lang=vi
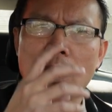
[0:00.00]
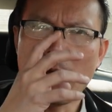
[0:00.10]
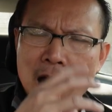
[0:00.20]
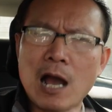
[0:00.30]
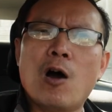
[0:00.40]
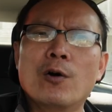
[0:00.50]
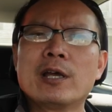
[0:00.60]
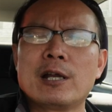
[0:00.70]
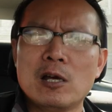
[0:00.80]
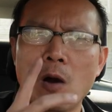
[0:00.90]
ăn ổi
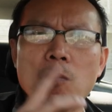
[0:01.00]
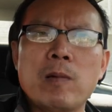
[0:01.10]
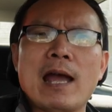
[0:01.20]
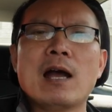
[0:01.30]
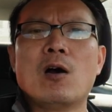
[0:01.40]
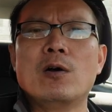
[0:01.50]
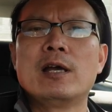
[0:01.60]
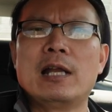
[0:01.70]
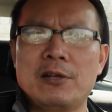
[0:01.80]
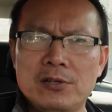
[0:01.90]
á, đói bụng á, ăn ổi
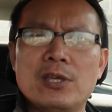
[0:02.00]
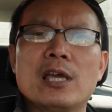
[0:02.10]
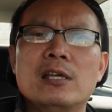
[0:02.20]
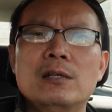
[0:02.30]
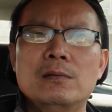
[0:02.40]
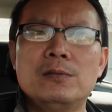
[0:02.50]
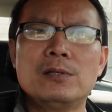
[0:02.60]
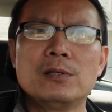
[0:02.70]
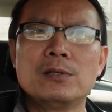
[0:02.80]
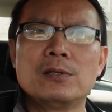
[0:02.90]
á, là nó trị
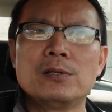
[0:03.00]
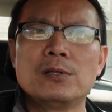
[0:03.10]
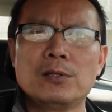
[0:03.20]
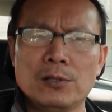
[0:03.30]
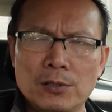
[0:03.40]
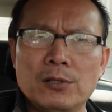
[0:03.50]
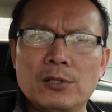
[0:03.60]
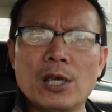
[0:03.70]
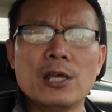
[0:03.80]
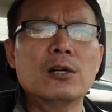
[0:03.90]

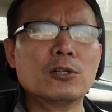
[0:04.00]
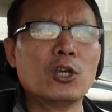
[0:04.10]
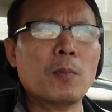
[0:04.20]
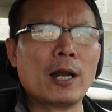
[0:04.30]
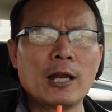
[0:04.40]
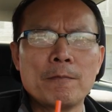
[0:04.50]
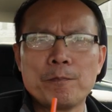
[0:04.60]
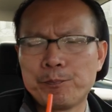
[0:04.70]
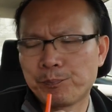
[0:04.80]
trị được nhiều bệnh lắm